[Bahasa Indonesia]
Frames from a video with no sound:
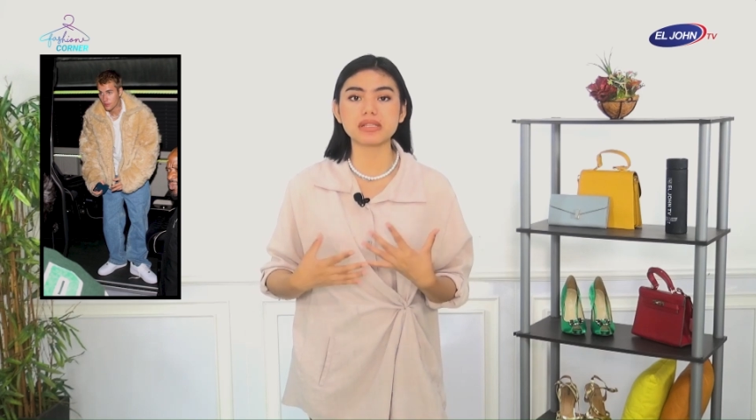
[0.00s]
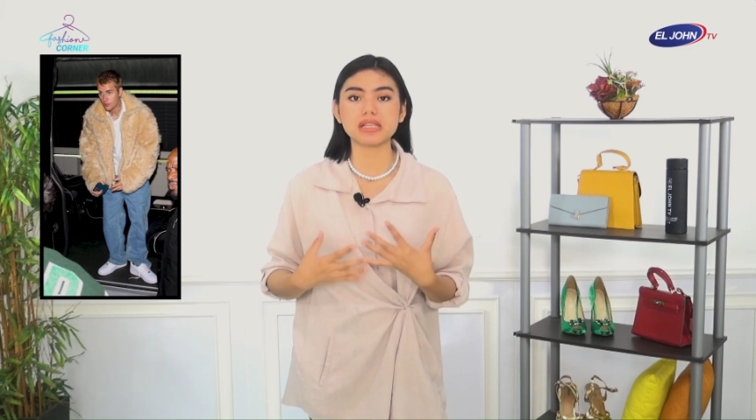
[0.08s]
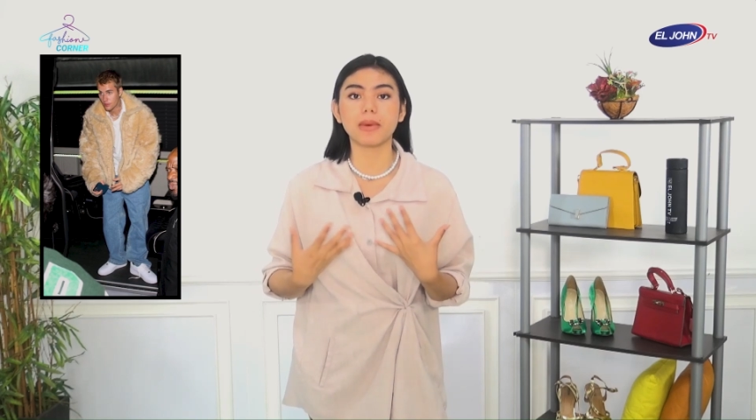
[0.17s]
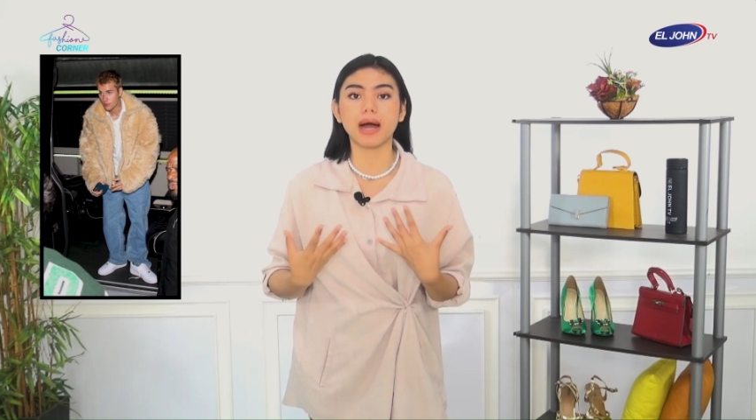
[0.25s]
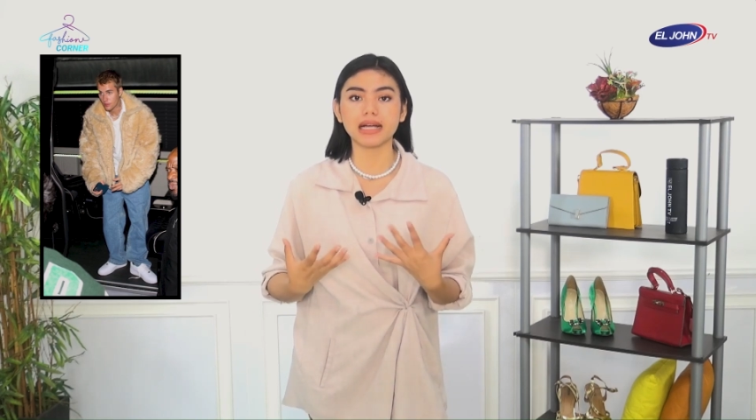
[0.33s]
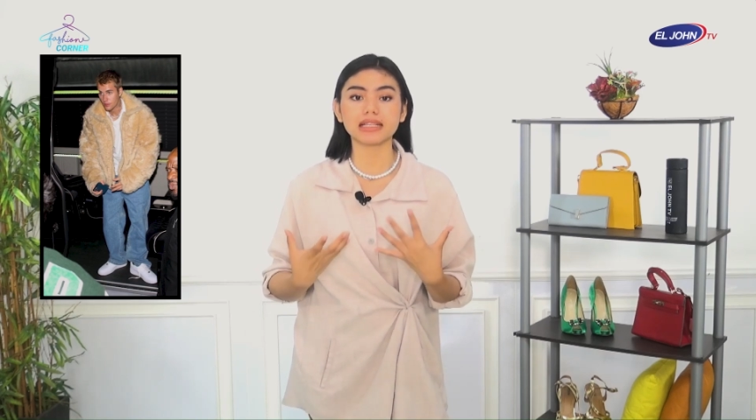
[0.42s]
bisa
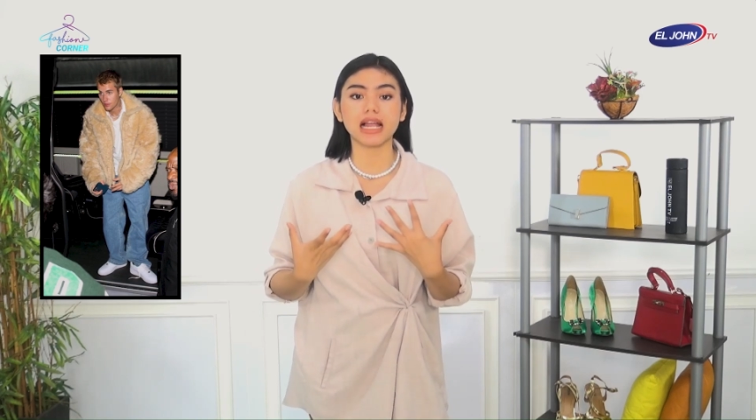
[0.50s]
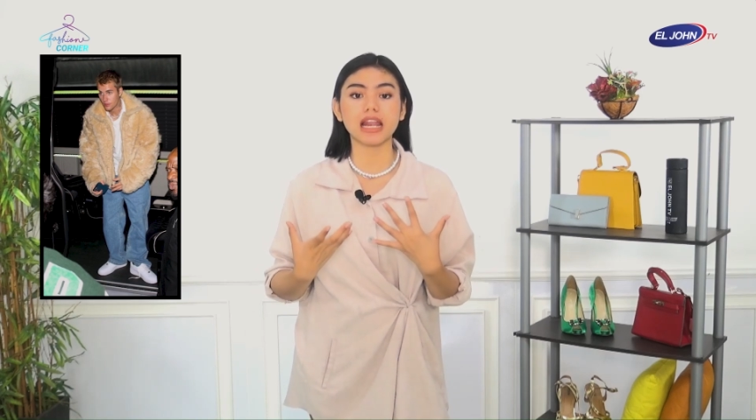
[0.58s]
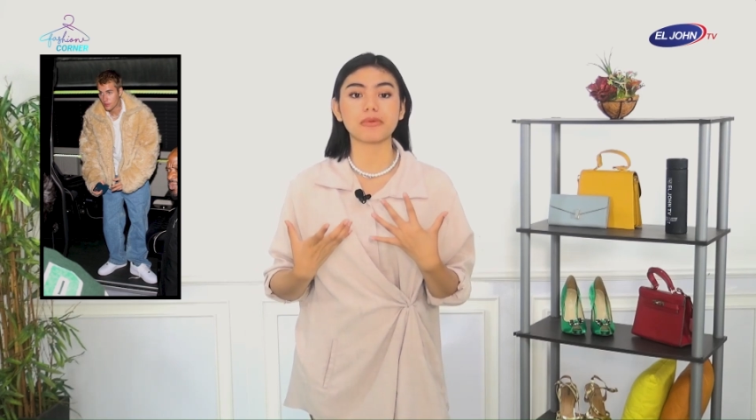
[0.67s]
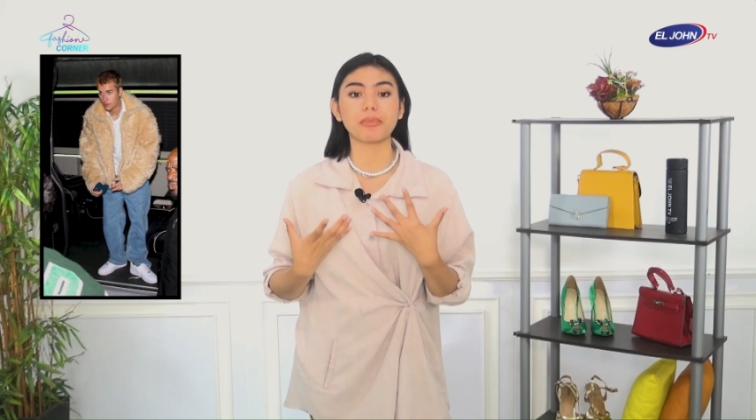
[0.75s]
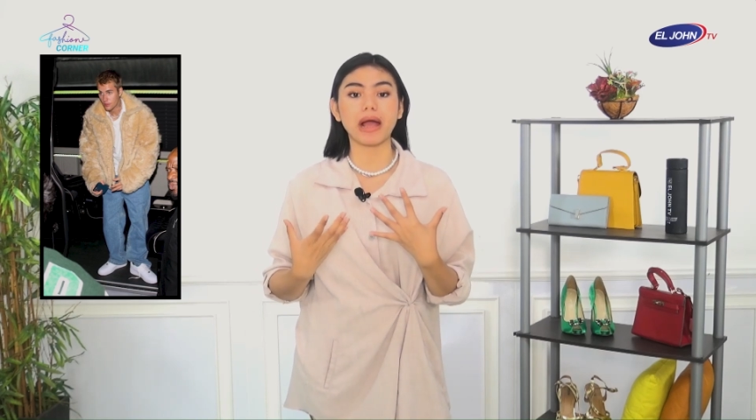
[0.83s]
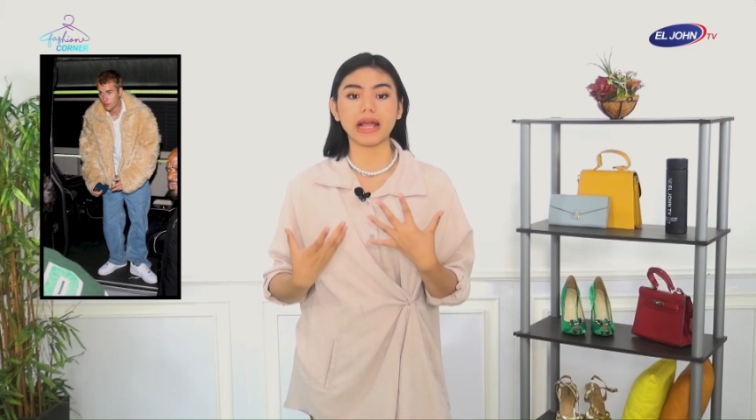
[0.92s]
banget
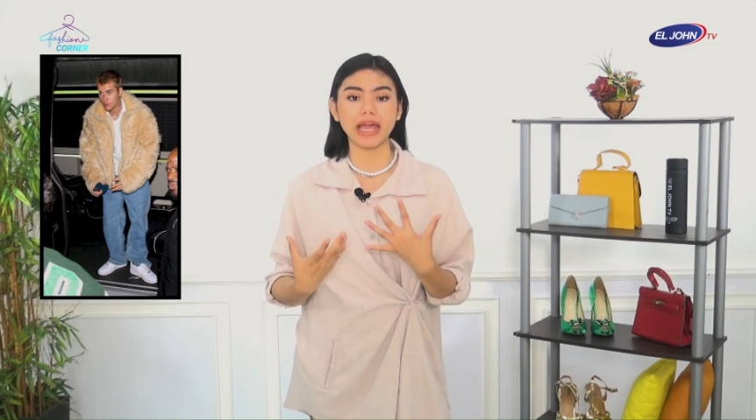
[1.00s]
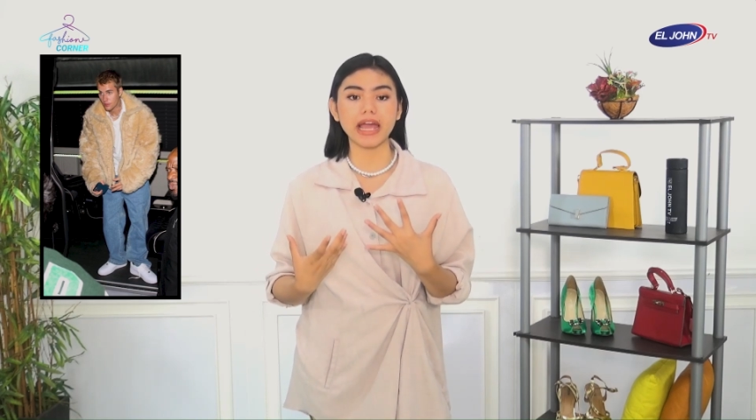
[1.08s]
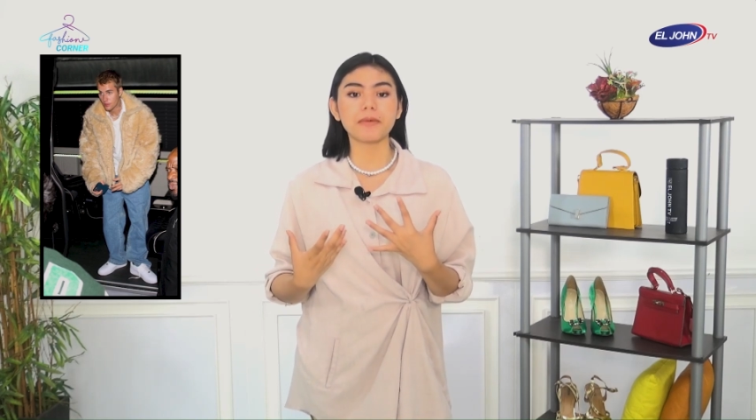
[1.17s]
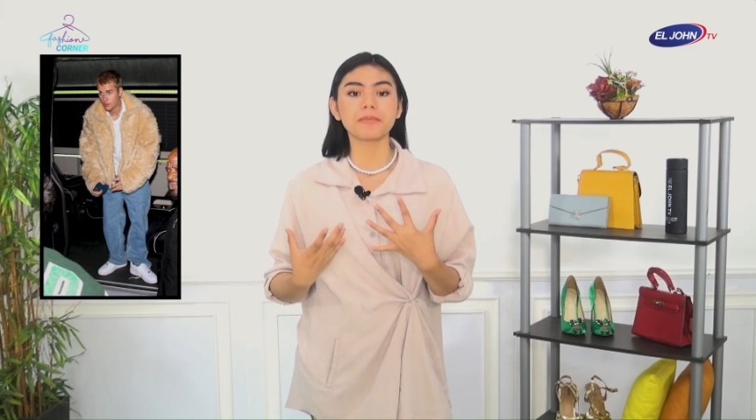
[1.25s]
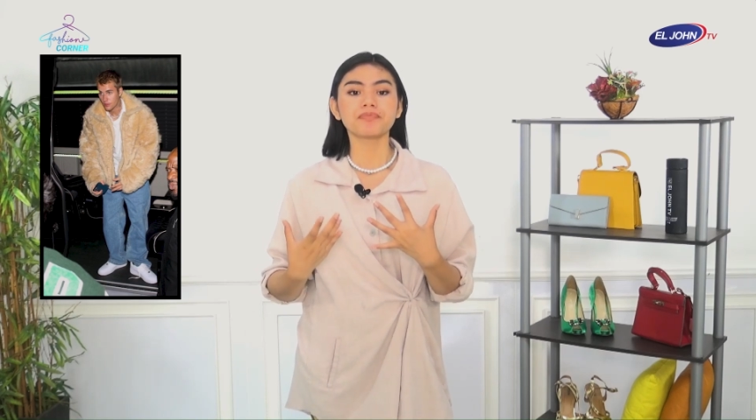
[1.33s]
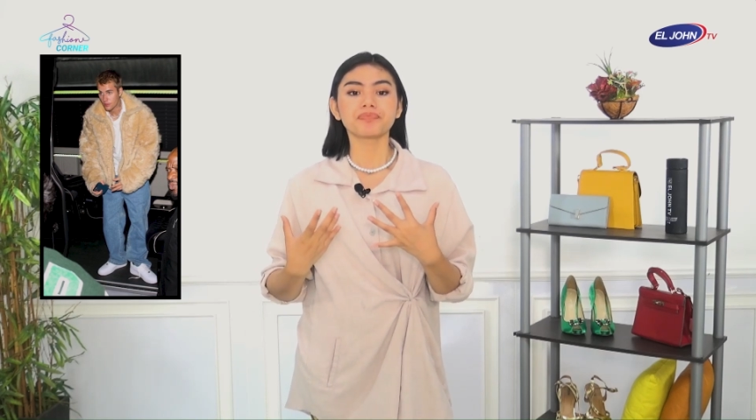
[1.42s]
kalian
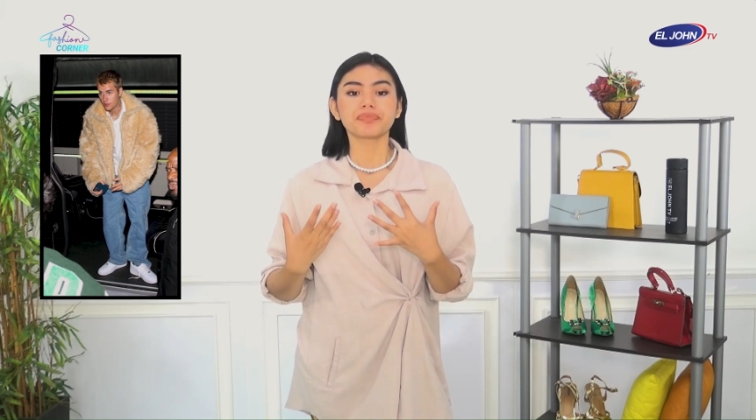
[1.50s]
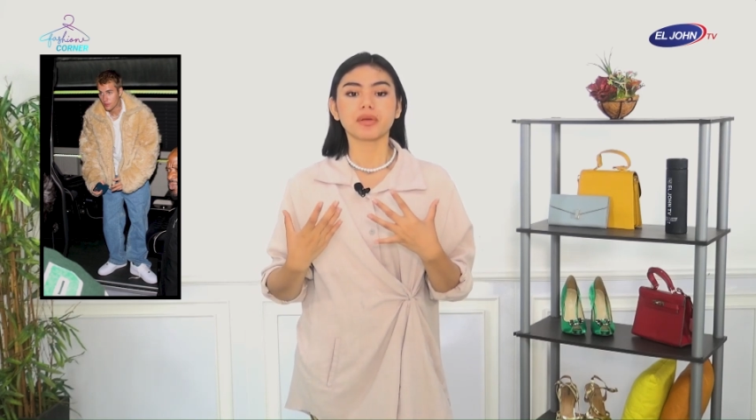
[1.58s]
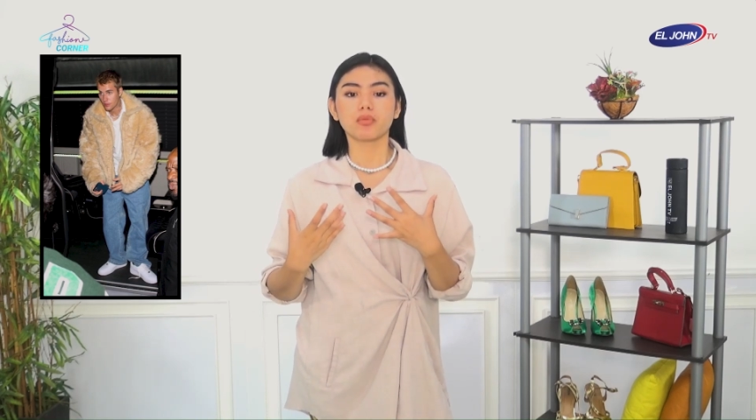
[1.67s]
pakai